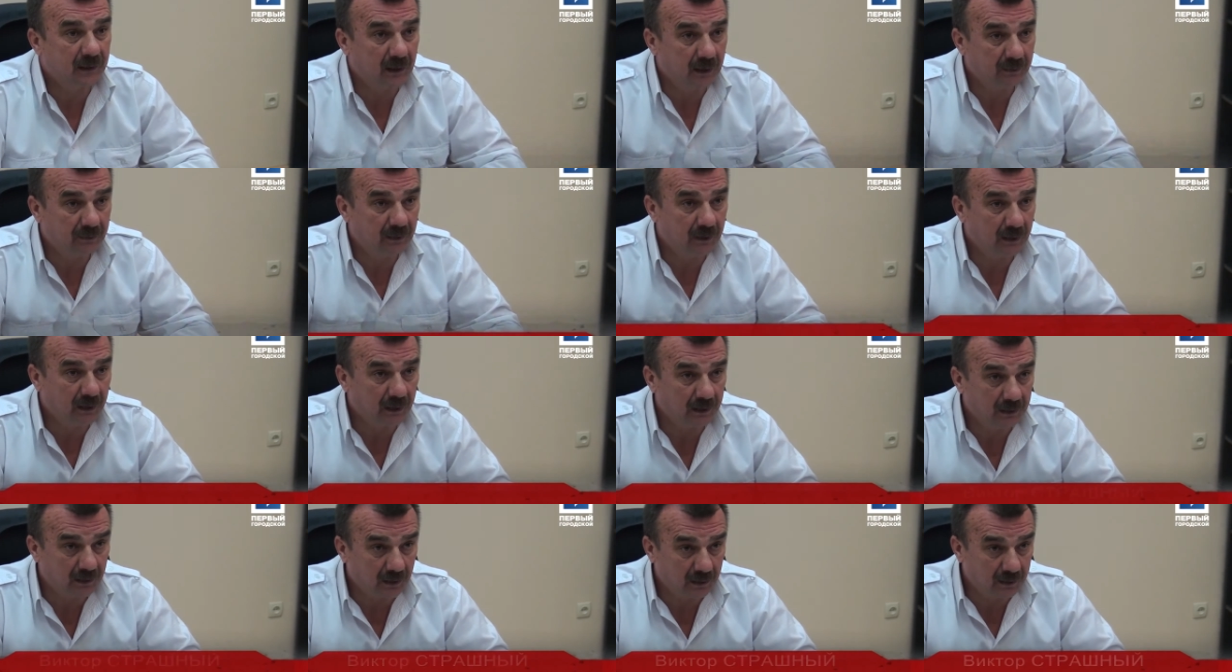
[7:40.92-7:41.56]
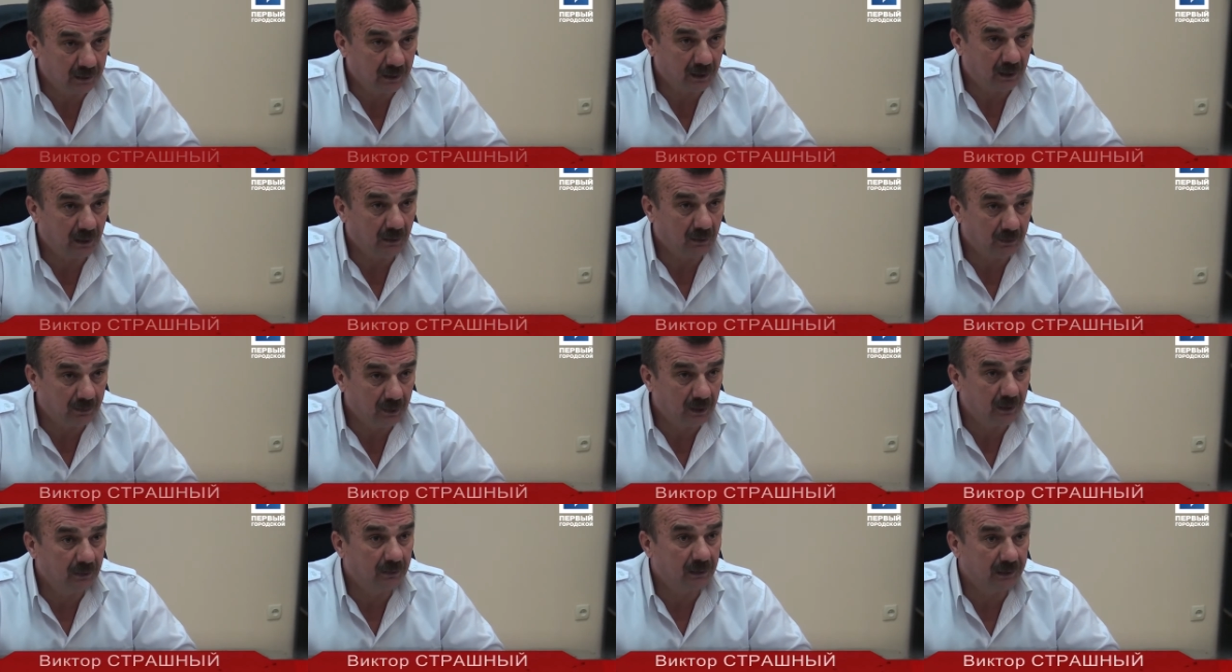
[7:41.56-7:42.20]
на аварийное дерево,
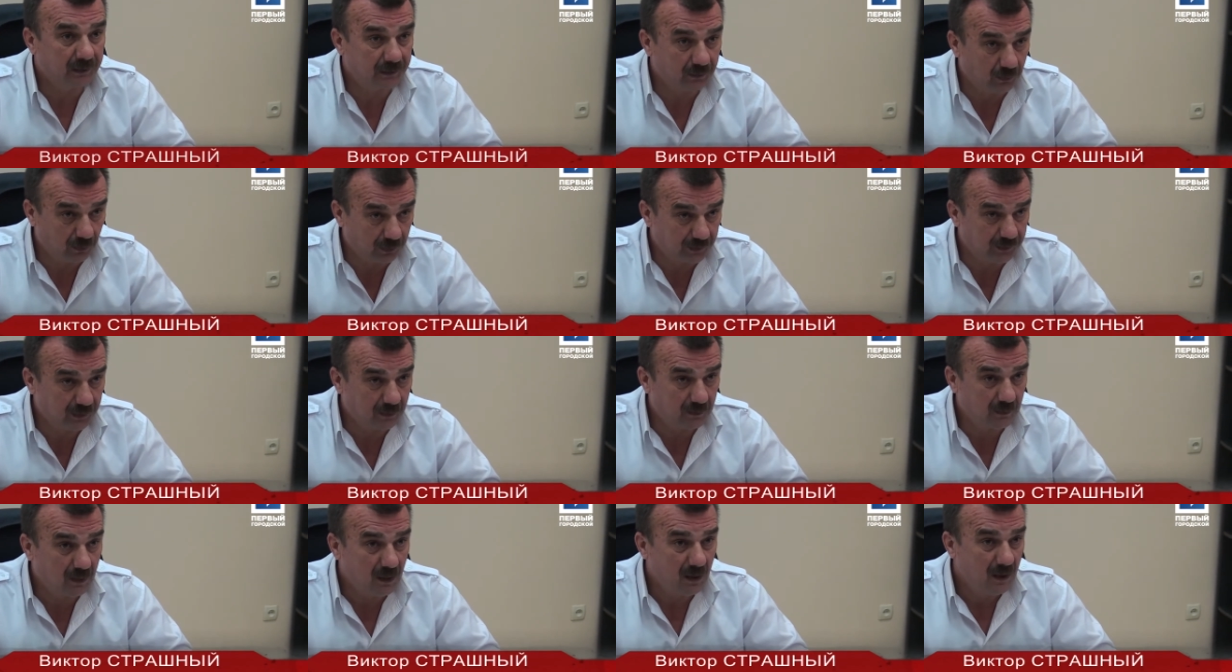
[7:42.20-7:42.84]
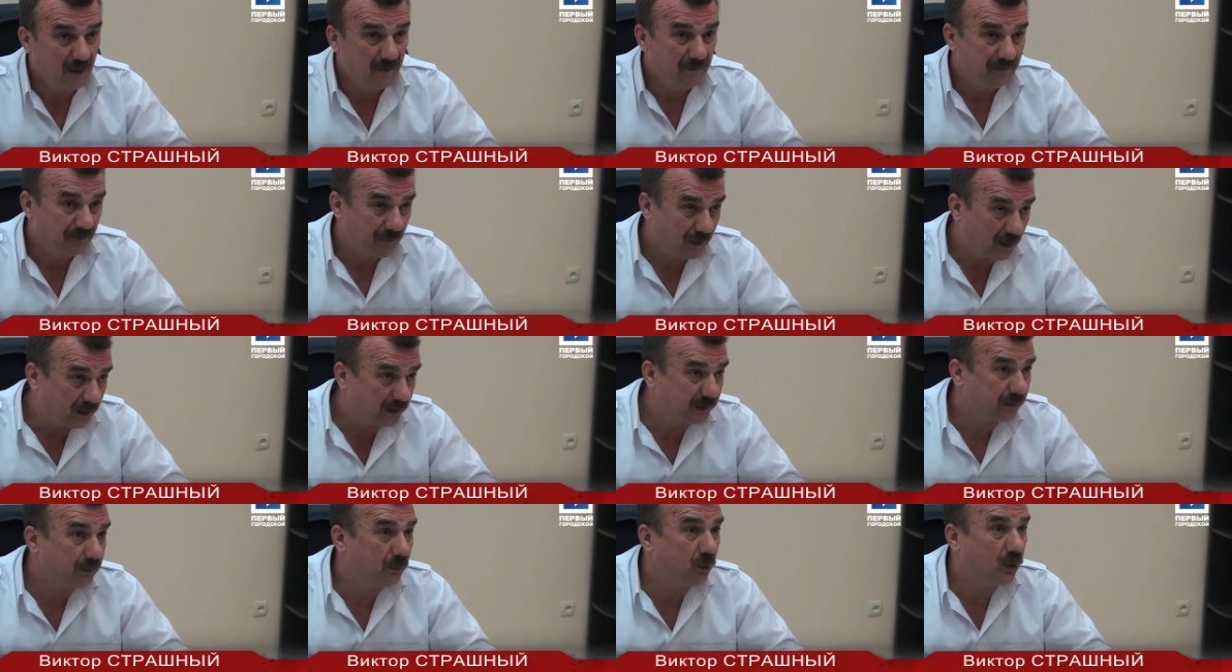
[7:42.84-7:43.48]
мы его сносим
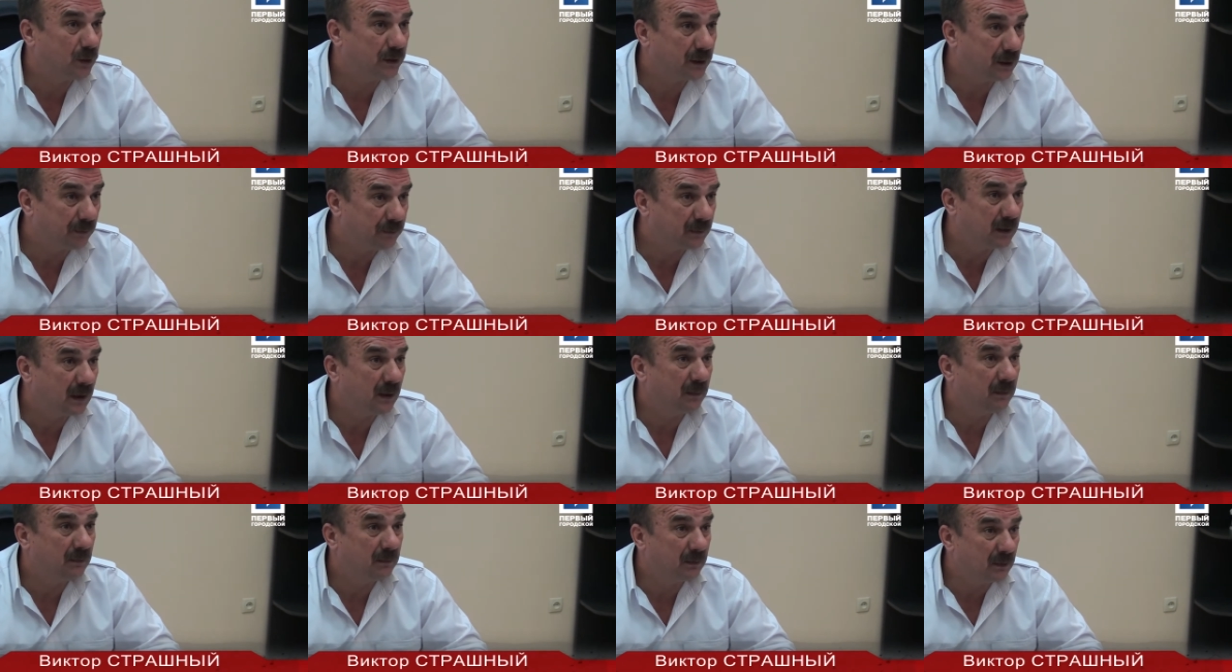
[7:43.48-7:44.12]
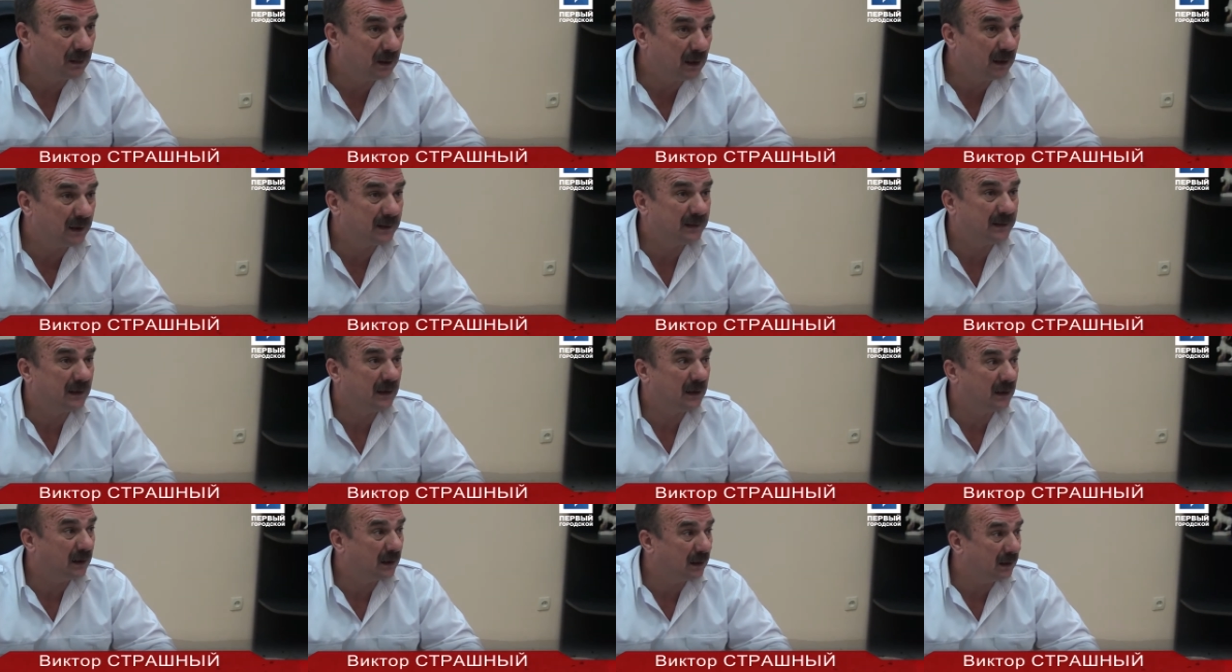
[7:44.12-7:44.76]
и смотрим там, ну,
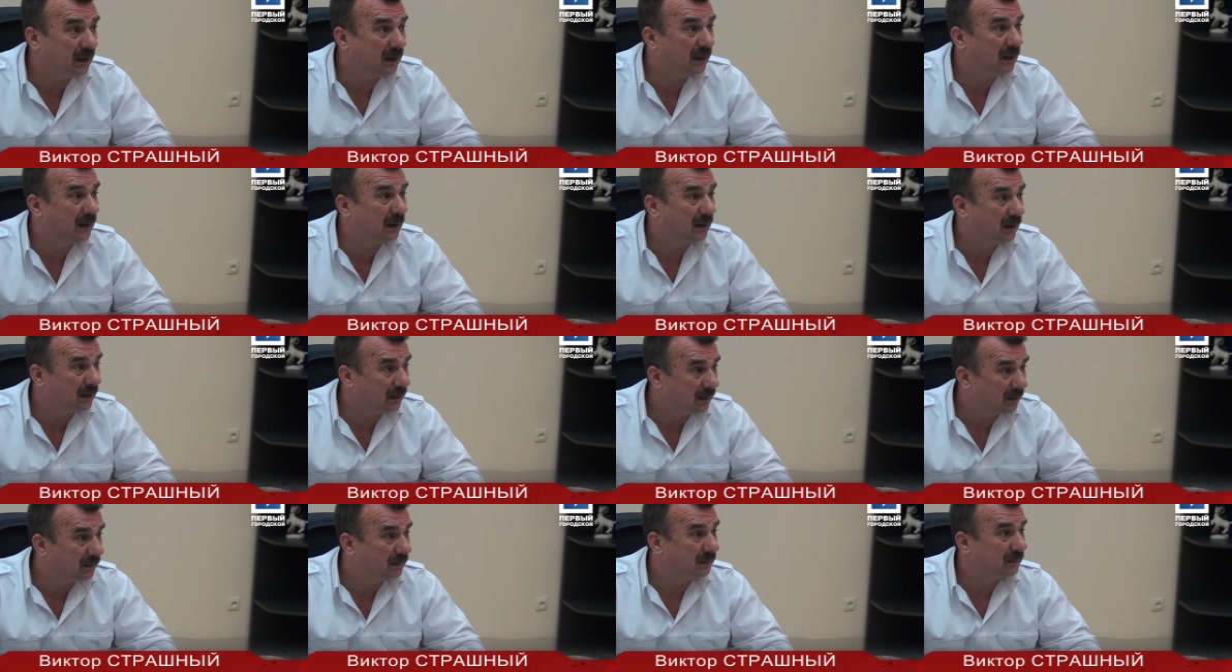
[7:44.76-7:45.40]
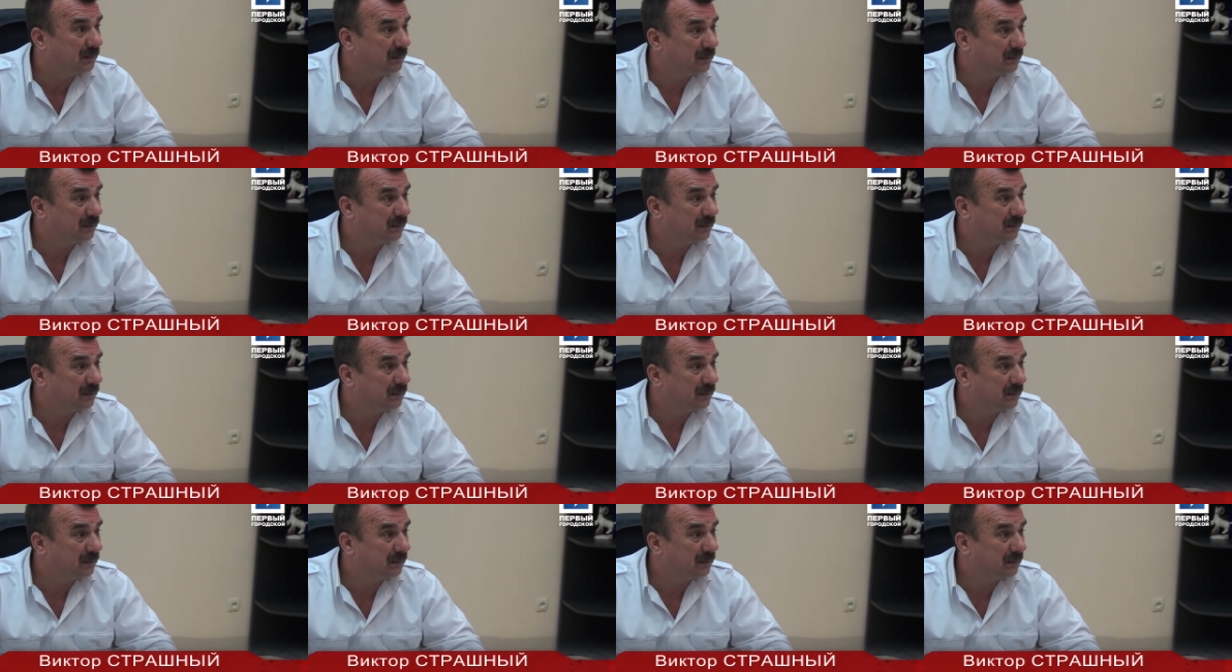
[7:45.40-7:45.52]
если